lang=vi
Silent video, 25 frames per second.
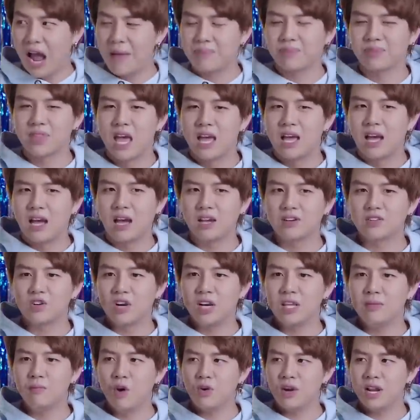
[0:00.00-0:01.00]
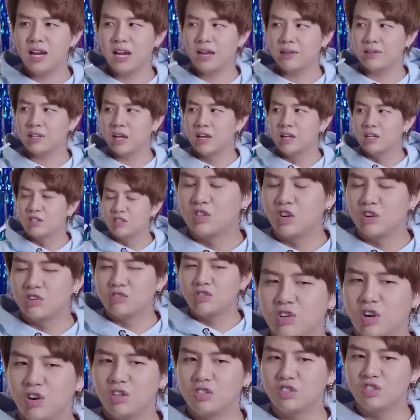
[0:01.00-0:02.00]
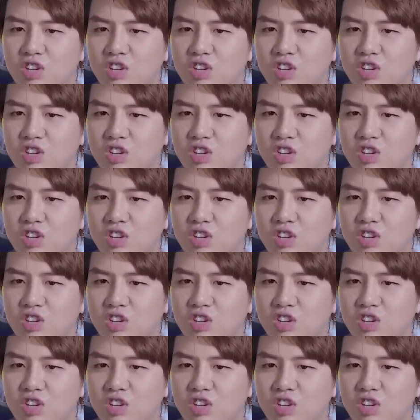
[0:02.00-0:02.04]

à À, dạ. rồi đi à, rồi rồi